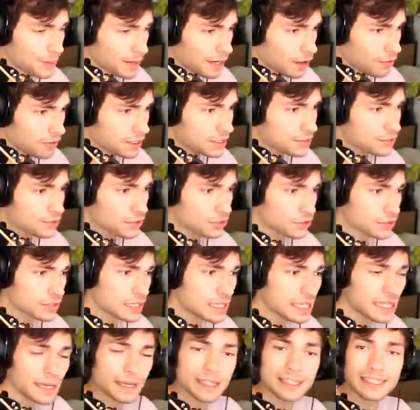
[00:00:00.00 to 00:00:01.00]
en fait, si vous
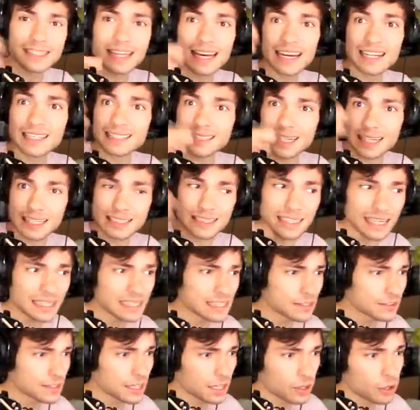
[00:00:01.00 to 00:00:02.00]
entendez les tac, tac,
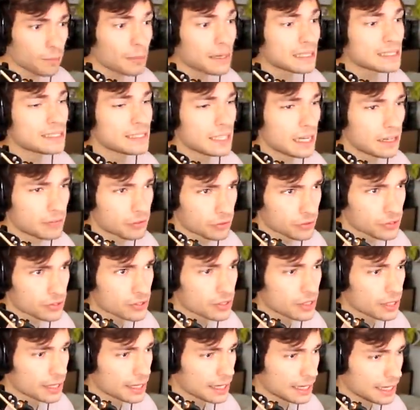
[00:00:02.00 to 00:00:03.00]
tac, ça veut dire que Baldi
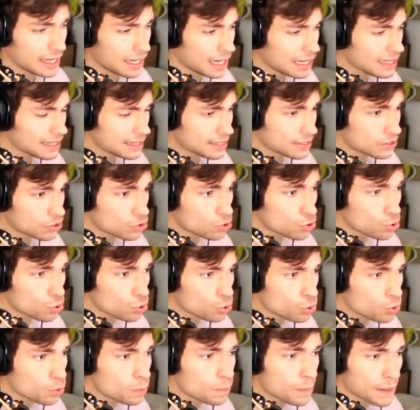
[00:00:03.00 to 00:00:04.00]
avance. Et là, il est
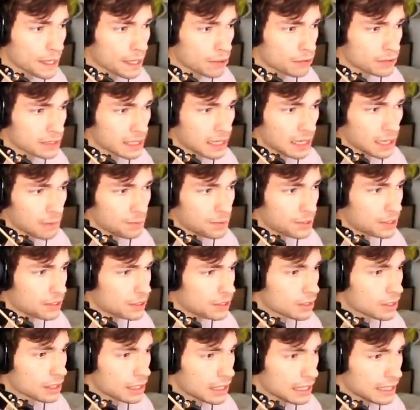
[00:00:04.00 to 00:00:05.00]
super ultra rapide.
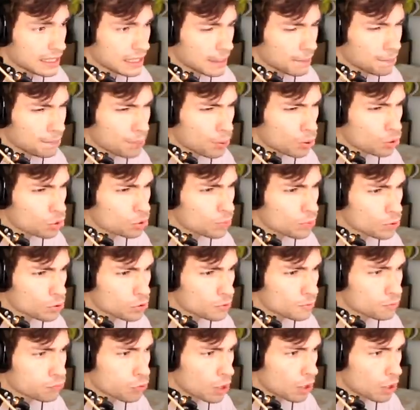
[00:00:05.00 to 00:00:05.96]
Et il y a beaucoup, beaucoup de